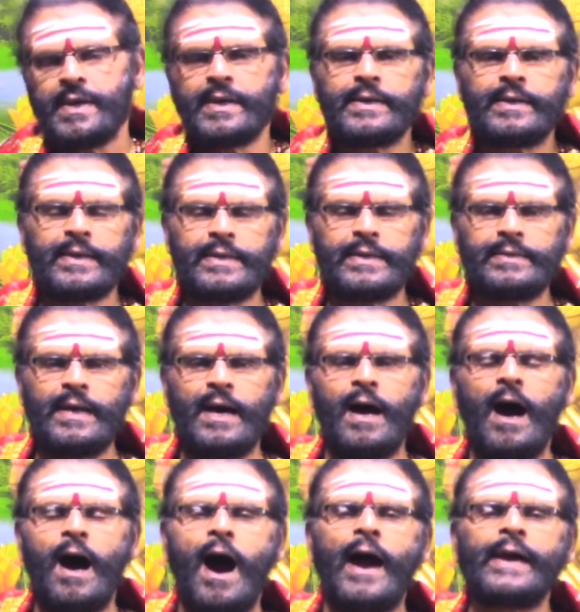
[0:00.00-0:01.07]
இன்று இந்த
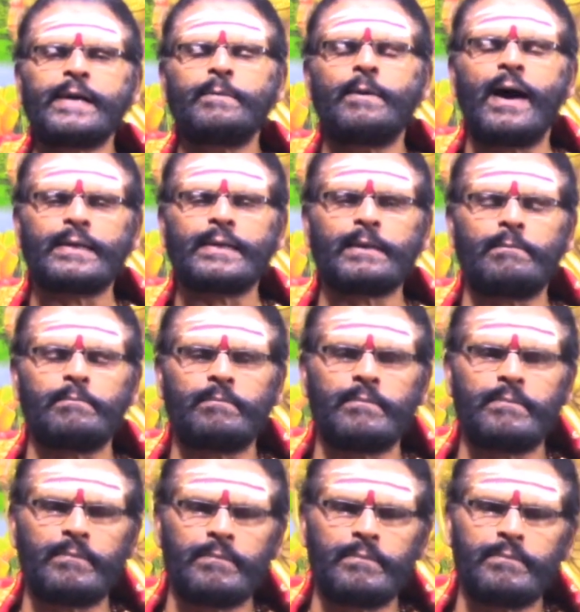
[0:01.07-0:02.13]
ஆடி மாதம்
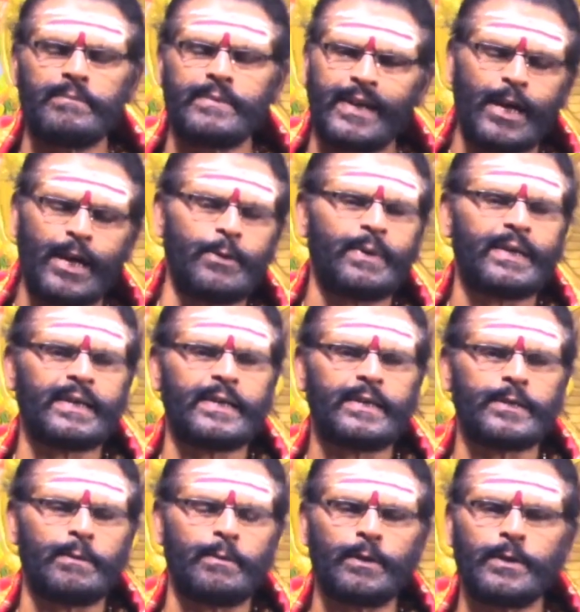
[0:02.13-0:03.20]
நிறைவு
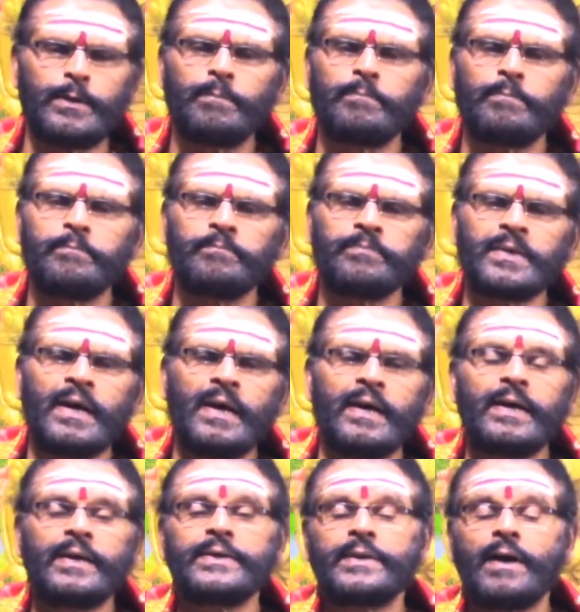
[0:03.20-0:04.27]
பெறுகின்ற பொழுதும்
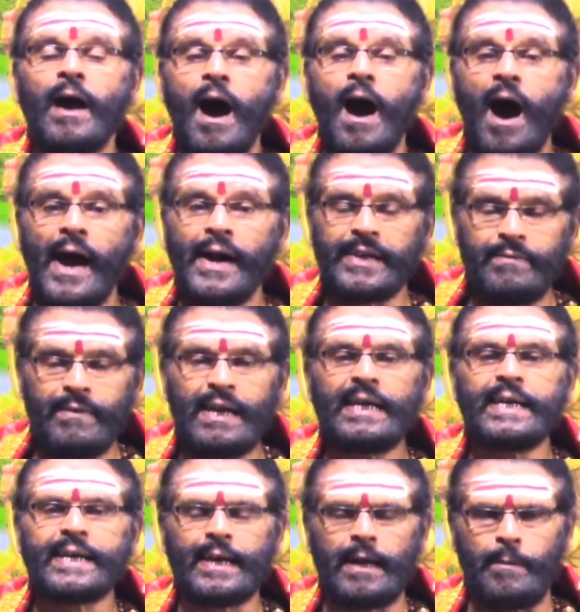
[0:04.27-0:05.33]
இன்று ஆடி
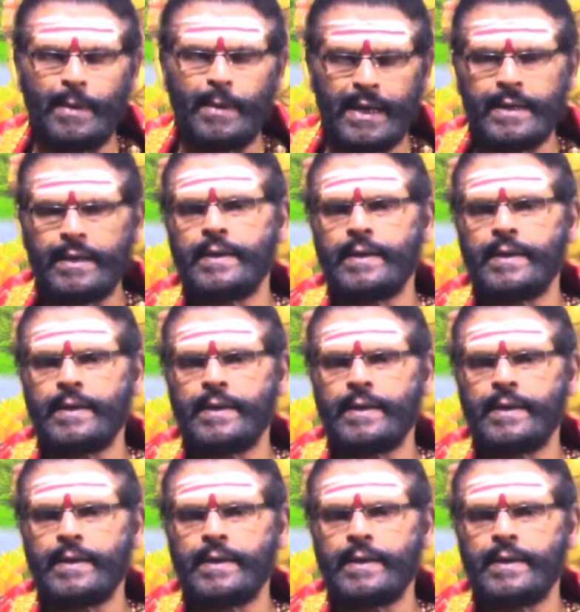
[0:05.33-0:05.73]
வெள்ளிக்கிழமை